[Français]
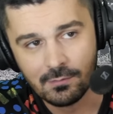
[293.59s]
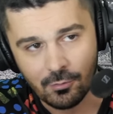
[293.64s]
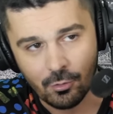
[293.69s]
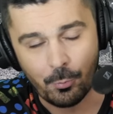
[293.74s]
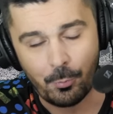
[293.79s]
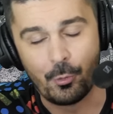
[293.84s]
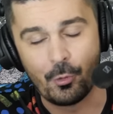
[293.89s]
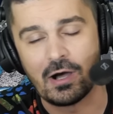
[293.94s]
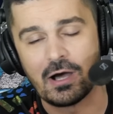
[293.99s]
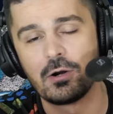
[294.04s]
on
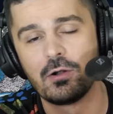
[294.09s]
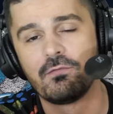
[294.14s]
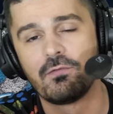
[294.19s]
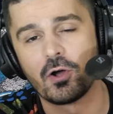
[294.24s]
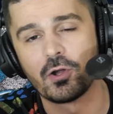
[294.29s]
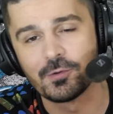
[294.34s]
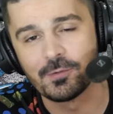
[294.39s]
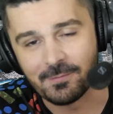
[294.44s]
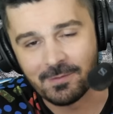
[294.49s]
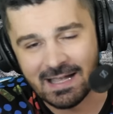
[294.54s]
pourra le
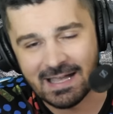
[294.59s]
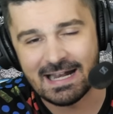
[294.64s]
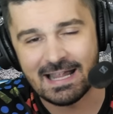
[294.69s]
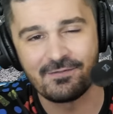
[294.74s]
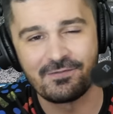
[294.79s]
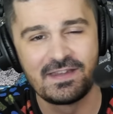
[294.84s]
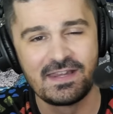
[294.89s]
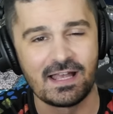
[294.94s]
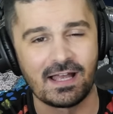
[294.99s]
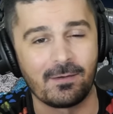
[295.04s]
vendre à
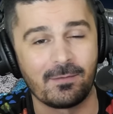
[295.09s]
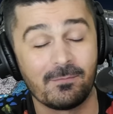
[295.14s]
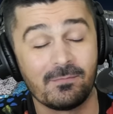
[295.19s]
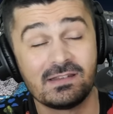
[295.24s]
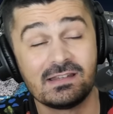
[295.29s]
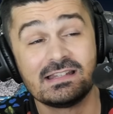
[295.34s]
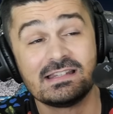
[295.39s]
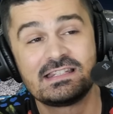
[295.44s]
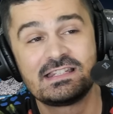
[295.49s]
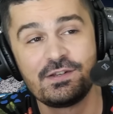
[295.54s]
l'avenir
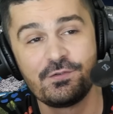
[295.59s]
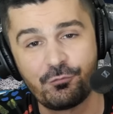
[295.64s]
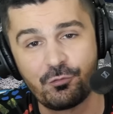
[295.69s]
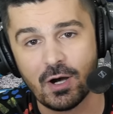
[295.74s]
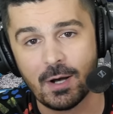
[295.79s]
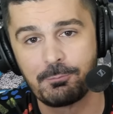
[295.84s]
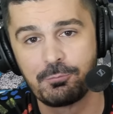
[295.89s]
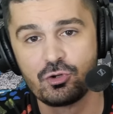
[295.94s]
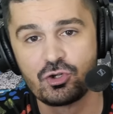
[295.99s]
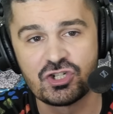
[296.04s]
dix
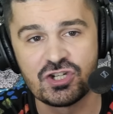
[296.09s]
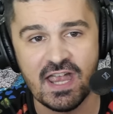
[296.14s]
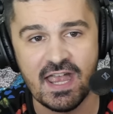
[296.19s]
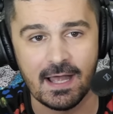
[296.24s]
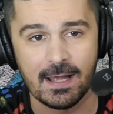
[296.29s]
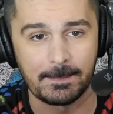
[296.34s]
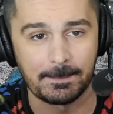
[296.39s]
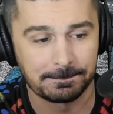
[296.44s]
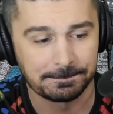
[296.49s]
fois plus cher.